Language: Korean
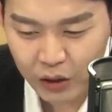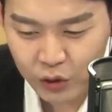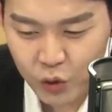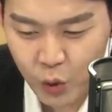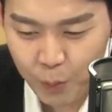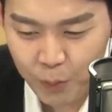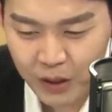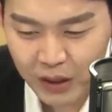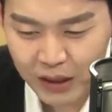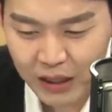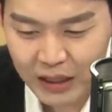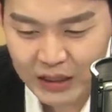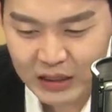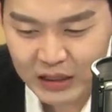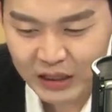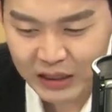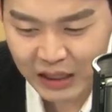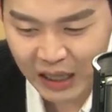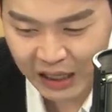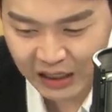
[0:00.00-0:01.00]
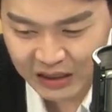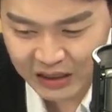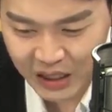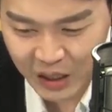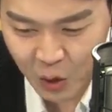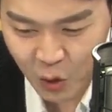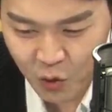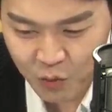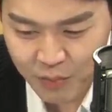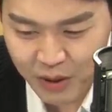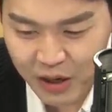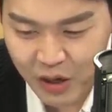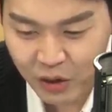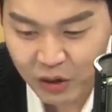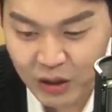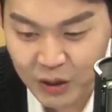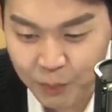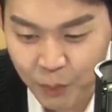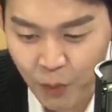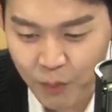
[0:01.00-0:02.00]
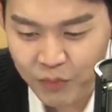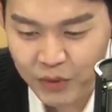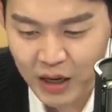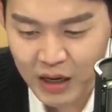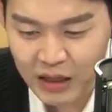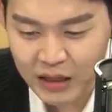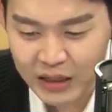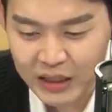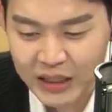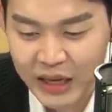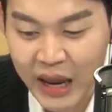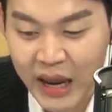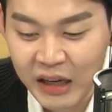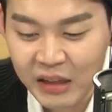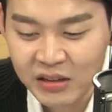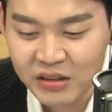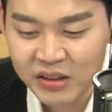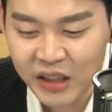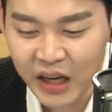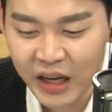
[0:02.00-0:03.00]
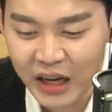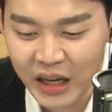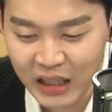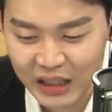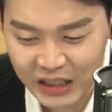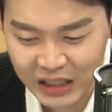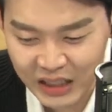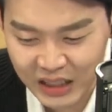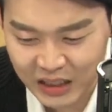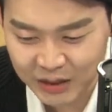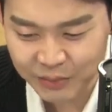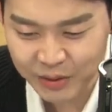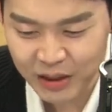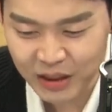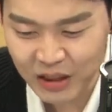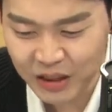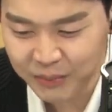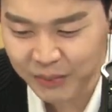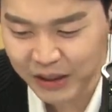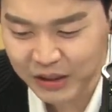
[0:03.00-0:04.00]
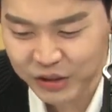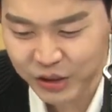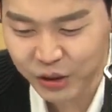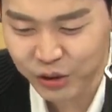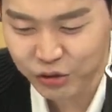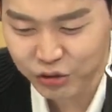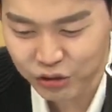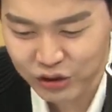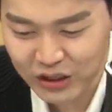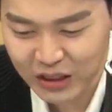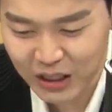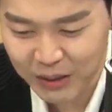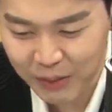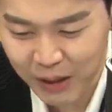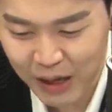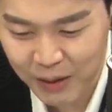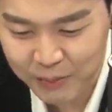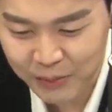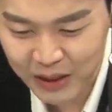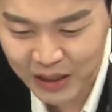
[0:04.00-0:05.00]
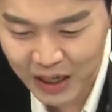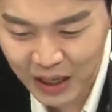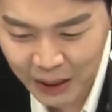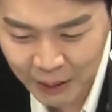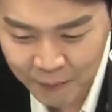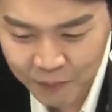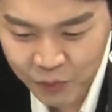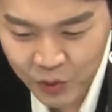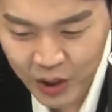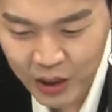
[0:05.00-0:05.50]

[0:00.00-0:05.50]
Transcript: 쇼핑까지 다채로운 매력을 뽐낼 이 행사의 이름을 맞춰 주시기 바랍니다.